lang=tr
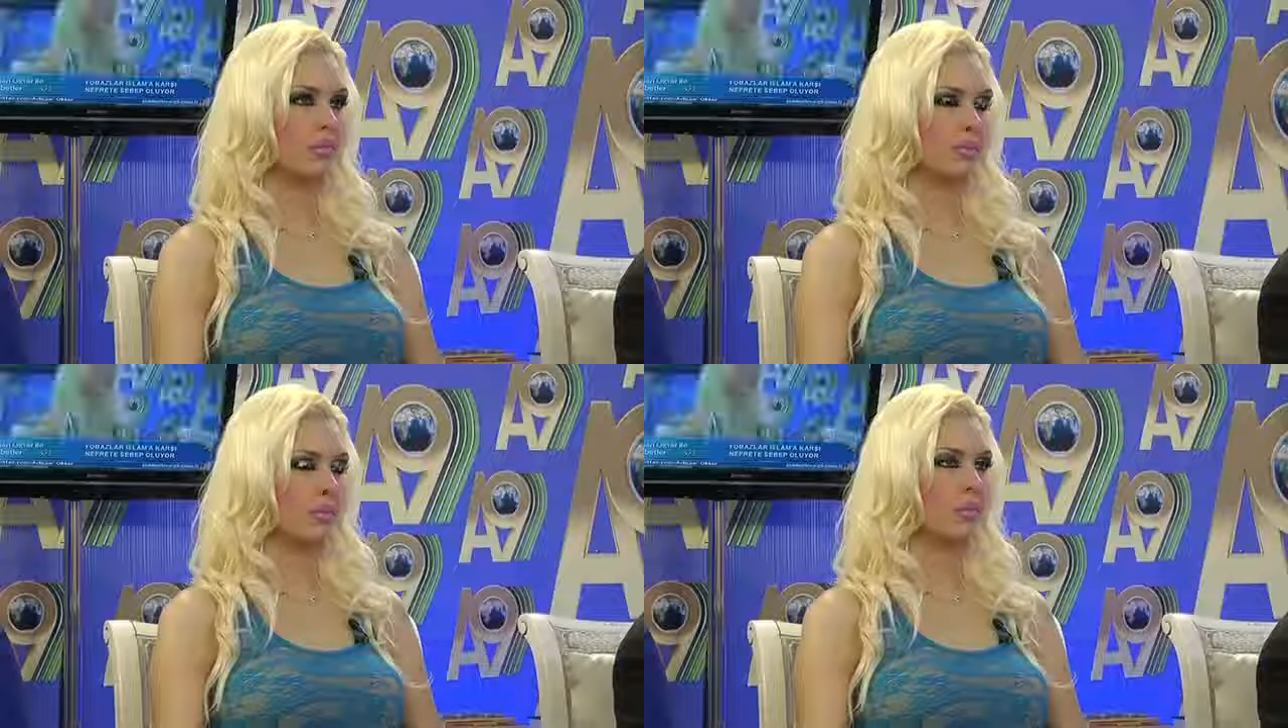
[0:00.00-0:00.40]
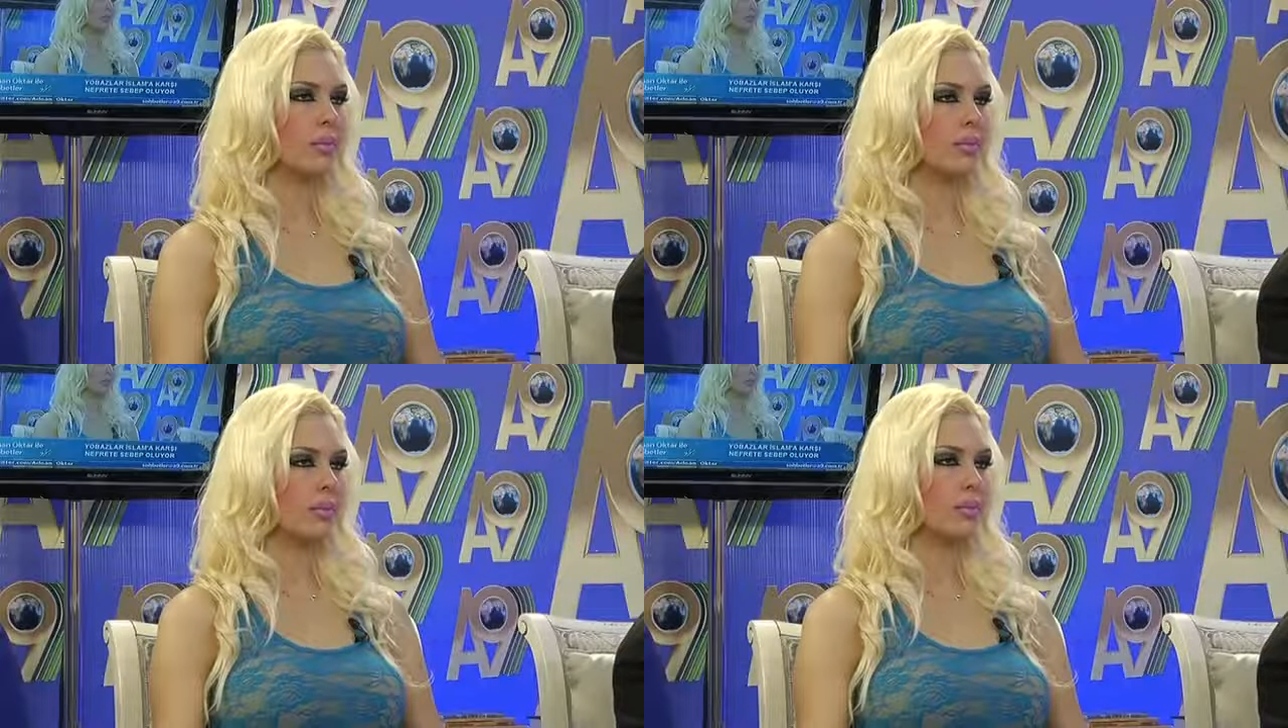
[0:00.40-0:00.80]
Onları da bayağı
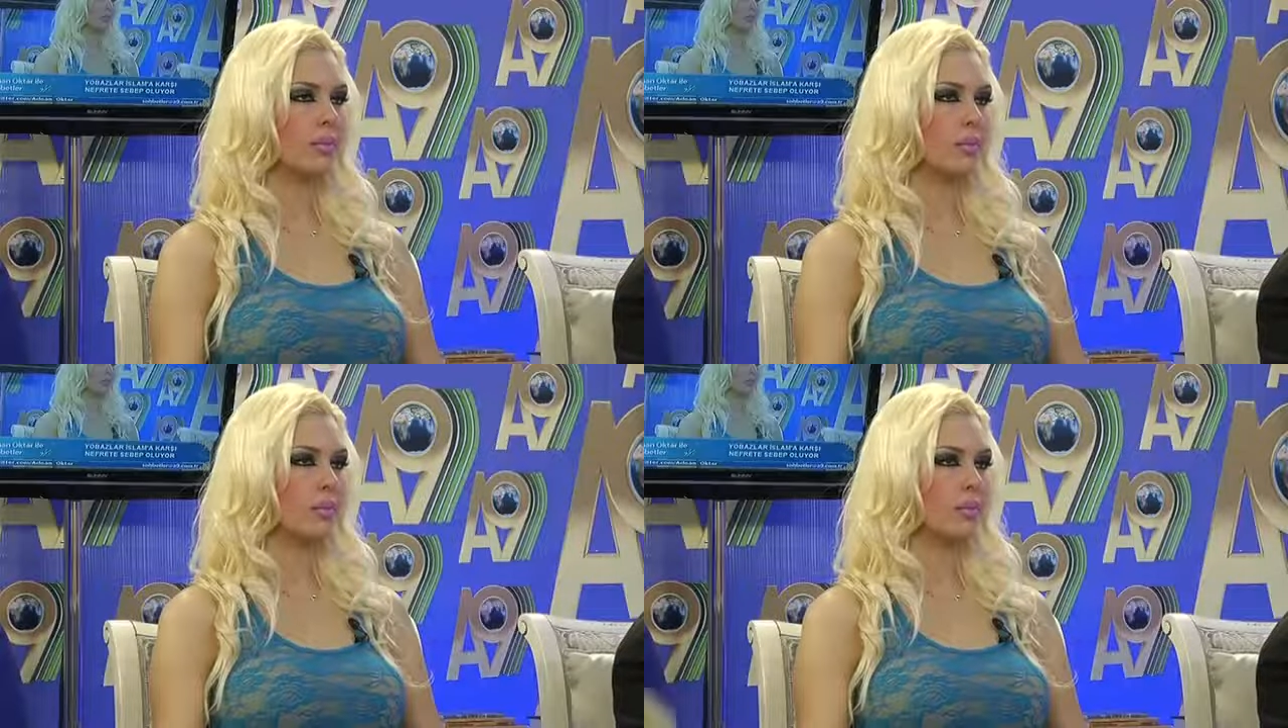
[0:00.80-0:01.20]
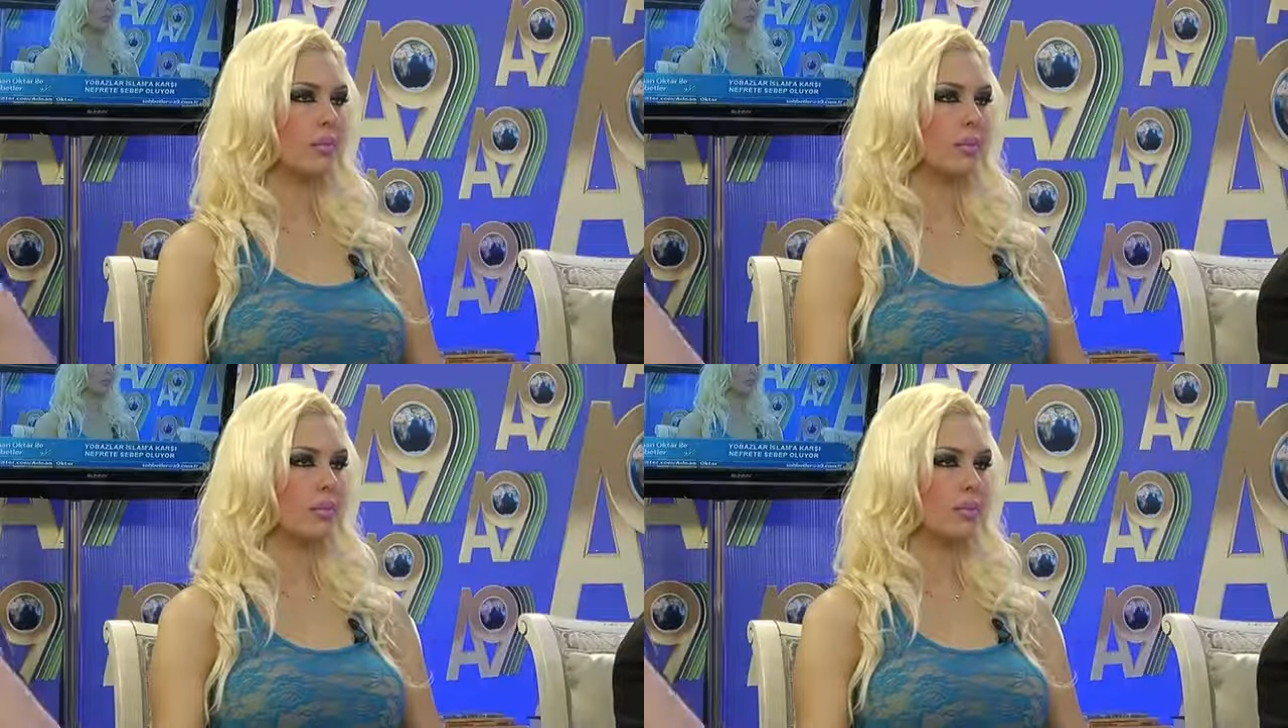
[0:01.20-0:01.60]
ezberden
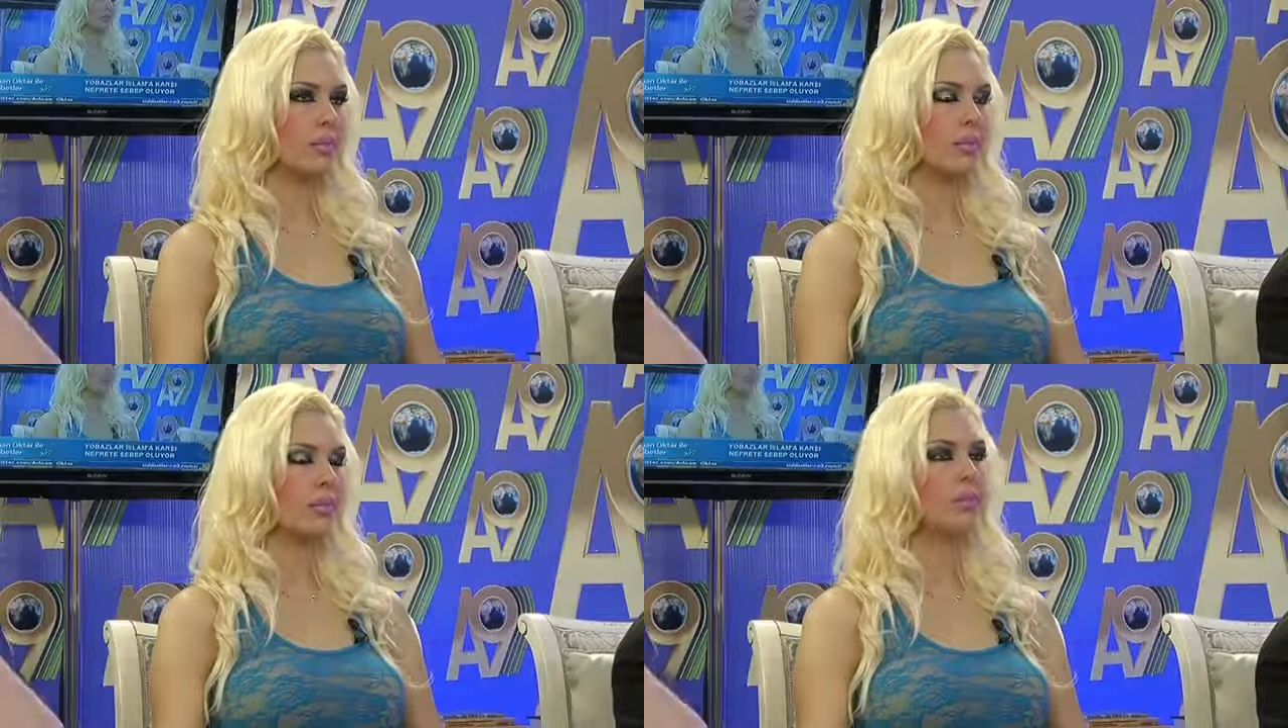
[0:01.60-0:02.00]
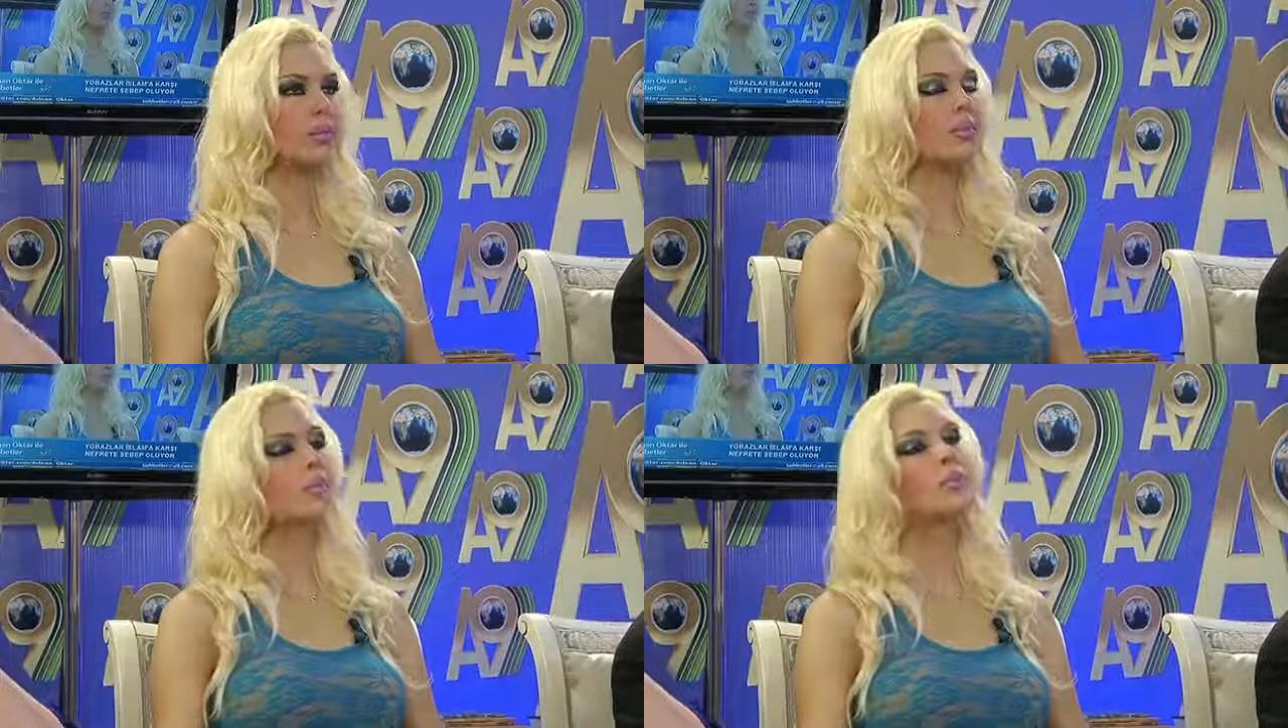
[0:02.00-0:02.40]
biliyorlar. Onun
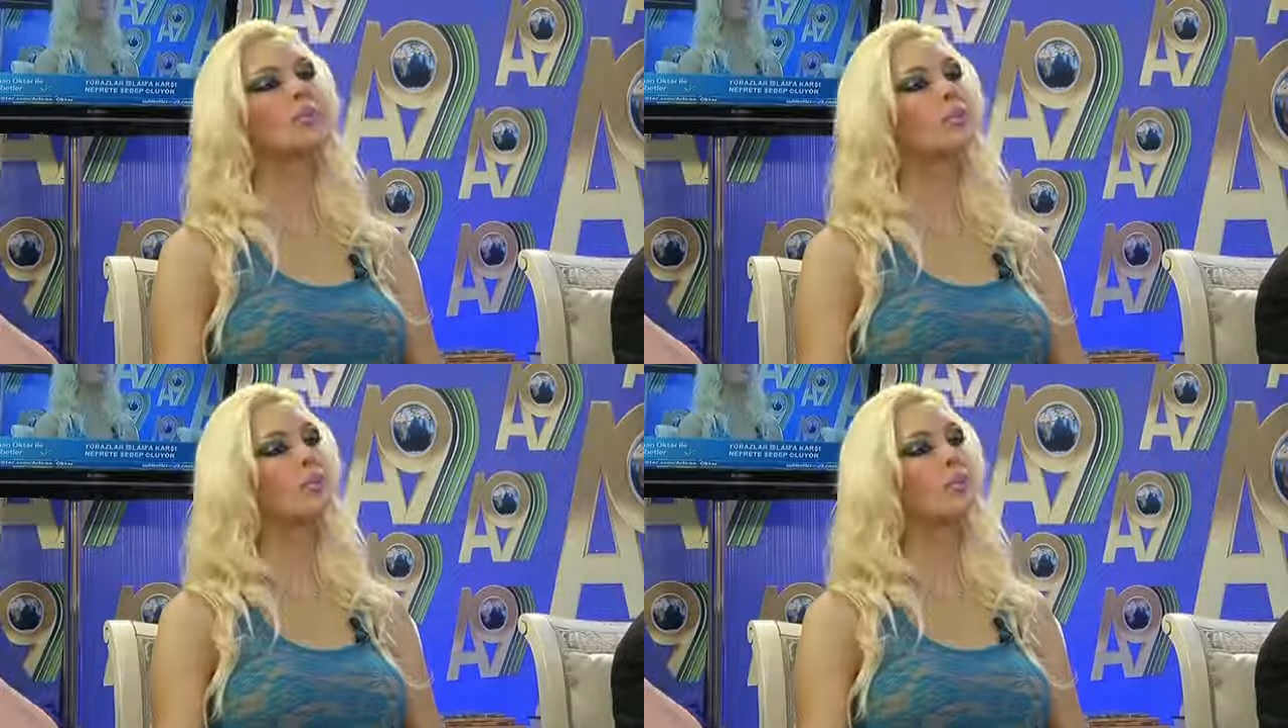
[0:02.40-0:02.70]
için müthiş